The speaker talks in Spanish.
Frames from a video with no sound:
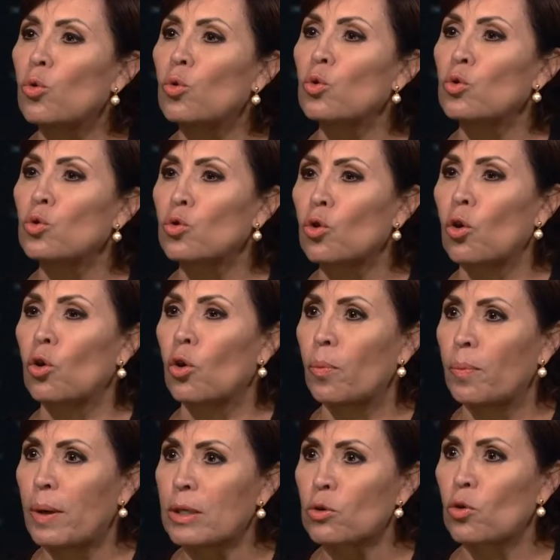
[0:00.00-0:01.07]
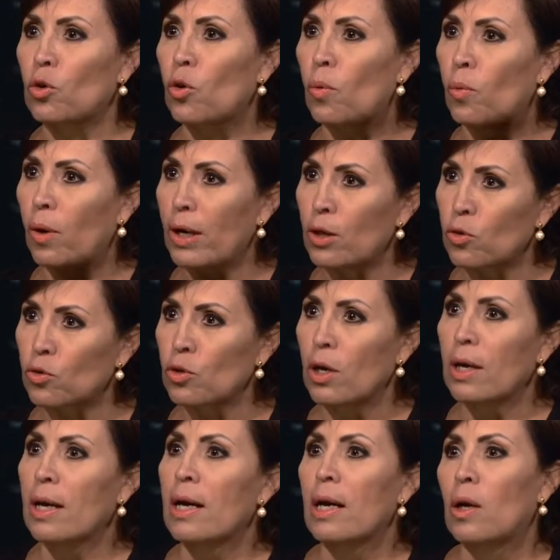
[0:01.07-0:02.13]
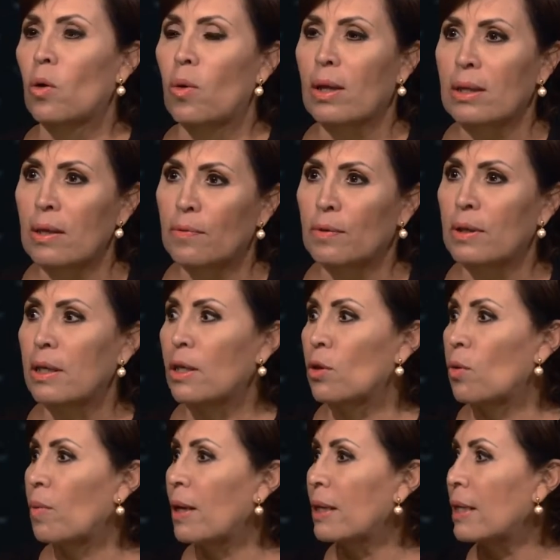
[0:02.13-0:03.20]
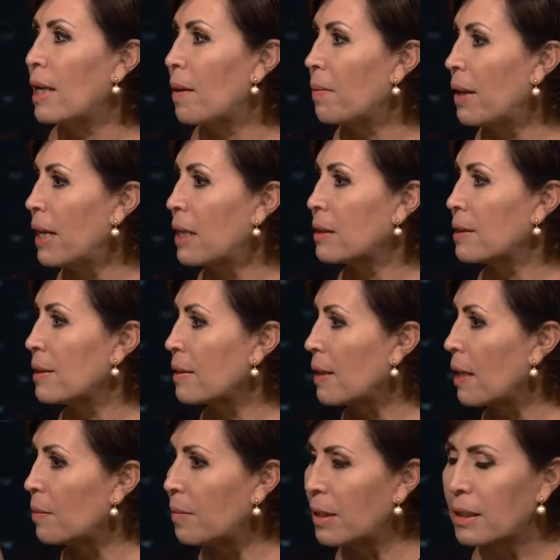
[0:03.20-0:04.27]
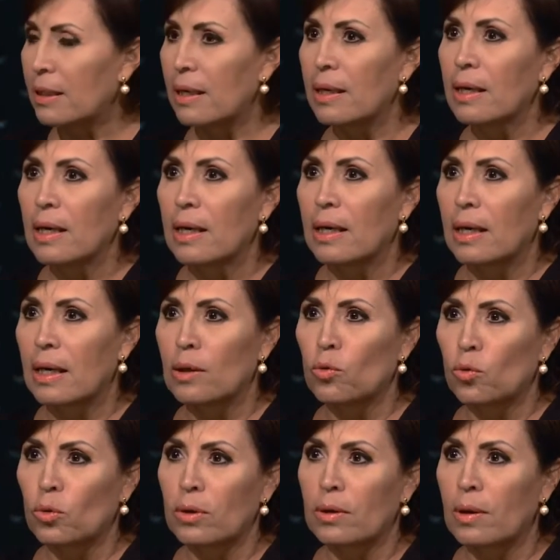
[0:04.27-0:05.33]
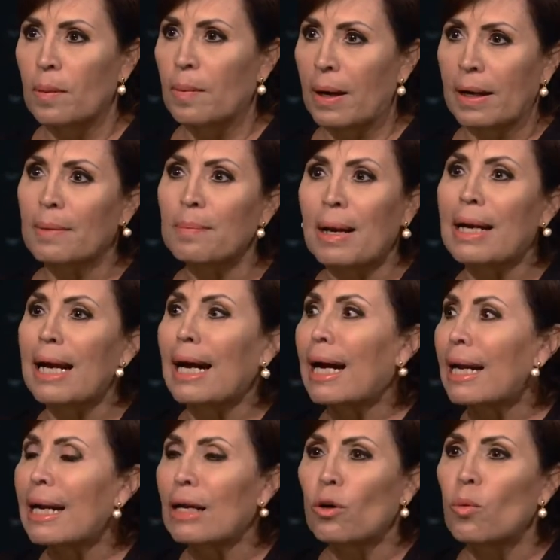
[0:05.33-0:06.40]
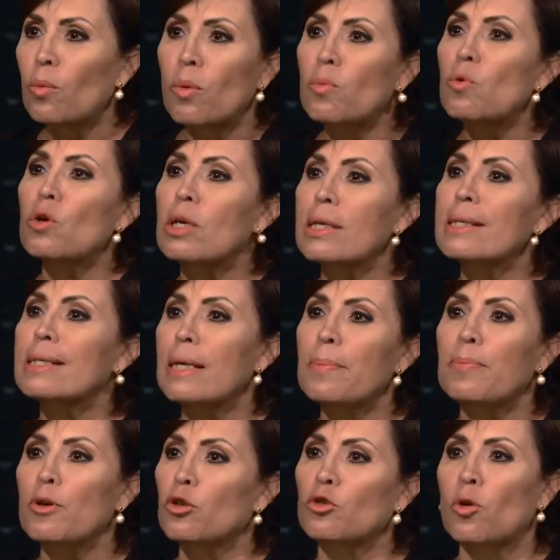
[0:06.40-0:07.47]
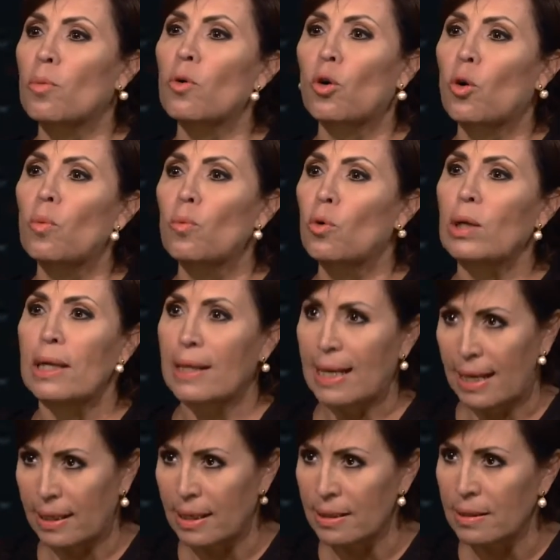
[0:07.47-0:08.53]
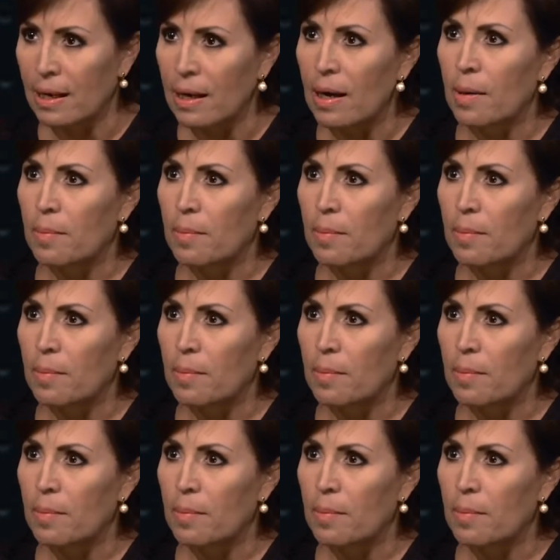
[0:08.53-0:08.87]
un solo peso y como ellos lo han definido. Van a ir a ver si realmente en un, van a agarrar como municipios, como comunidades,